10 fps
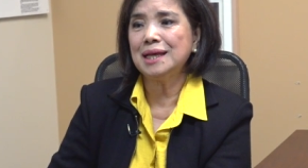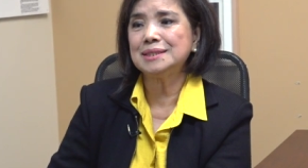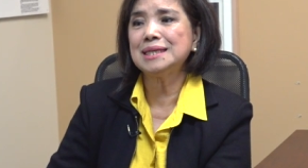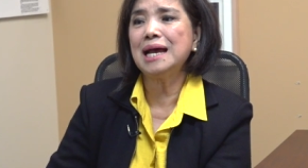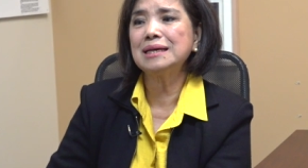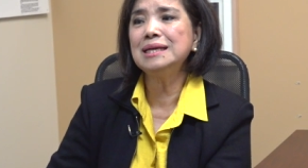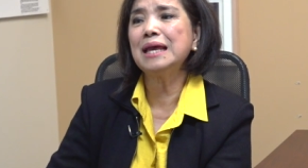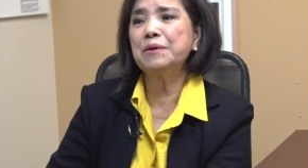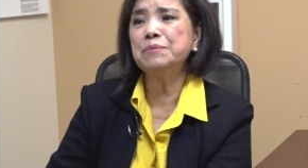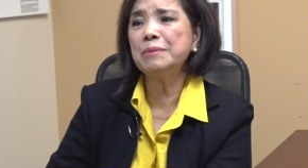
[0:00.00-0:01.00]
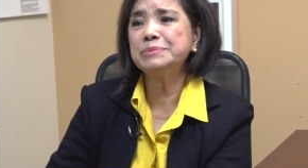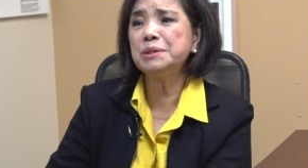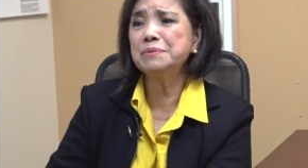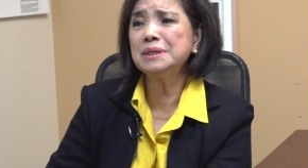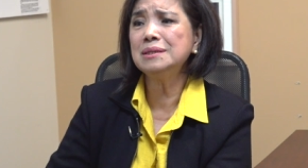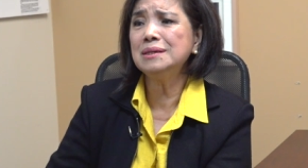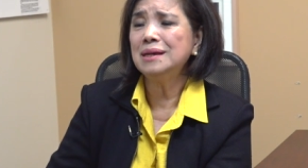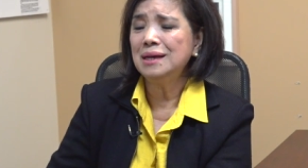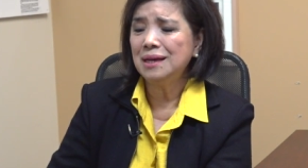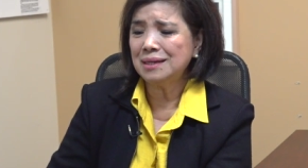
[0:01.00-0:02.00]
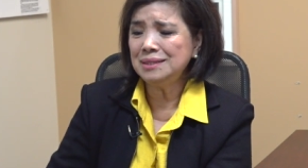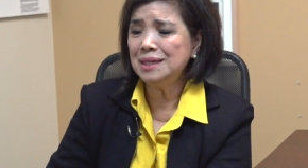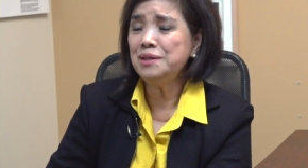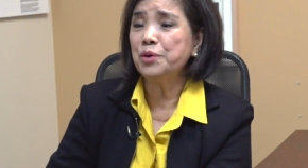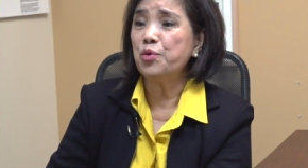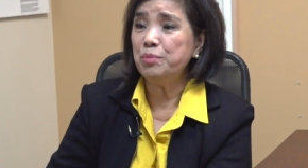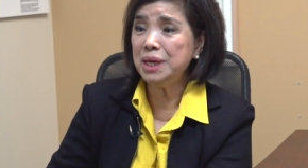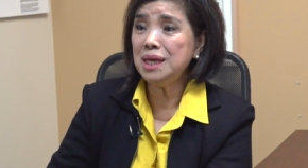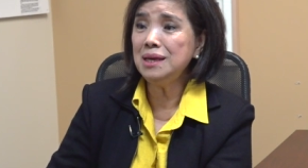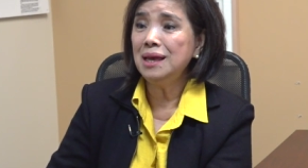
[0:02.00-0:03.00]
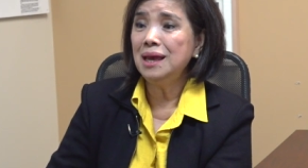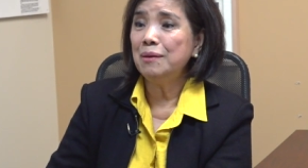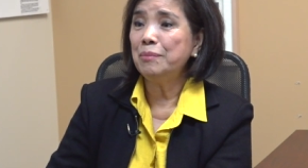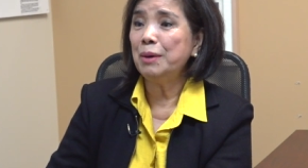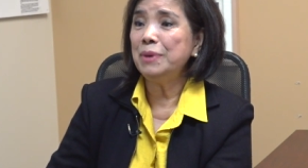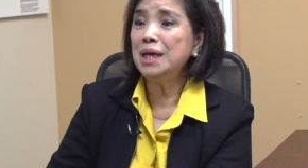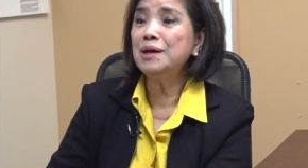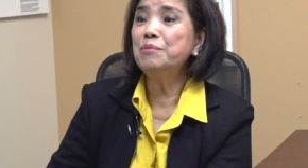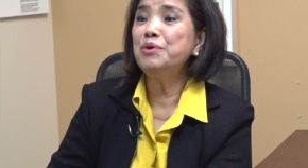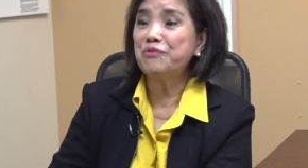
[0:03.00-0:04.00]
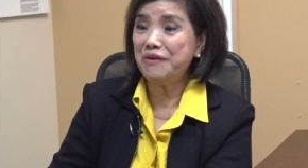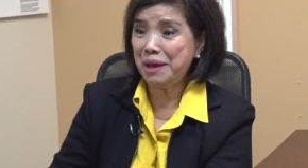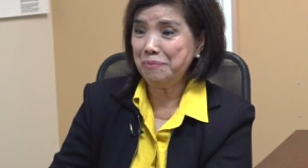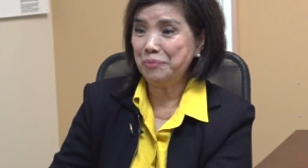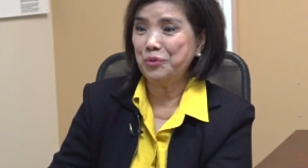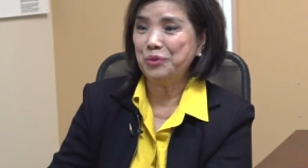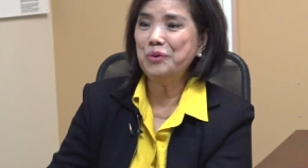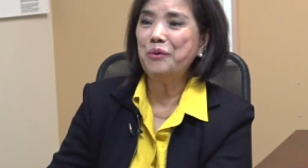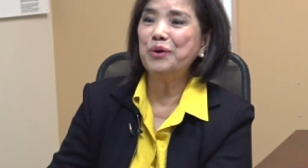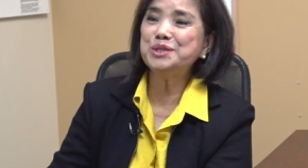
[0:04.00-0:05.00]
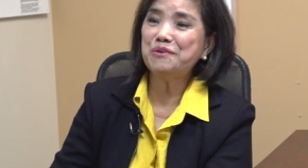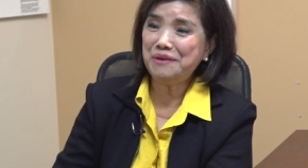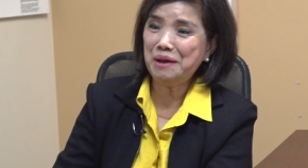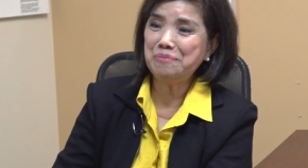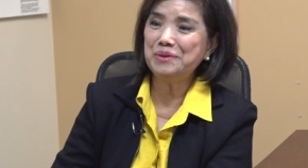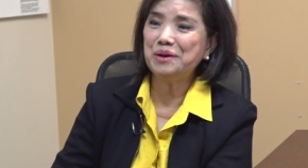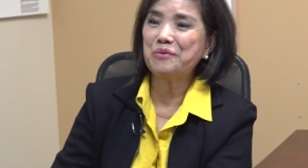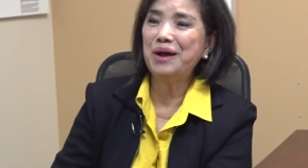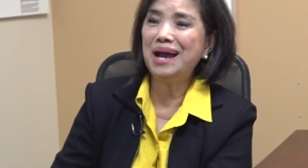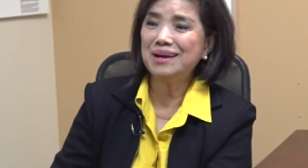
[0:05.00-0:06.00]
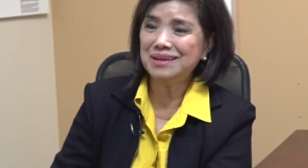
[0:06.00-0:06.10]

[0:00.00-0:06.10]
thật ra cái này cũng nằm trong cái cái chiến lược của Mỹ mà Mỹ không được phép của quốc hội cho phép được qua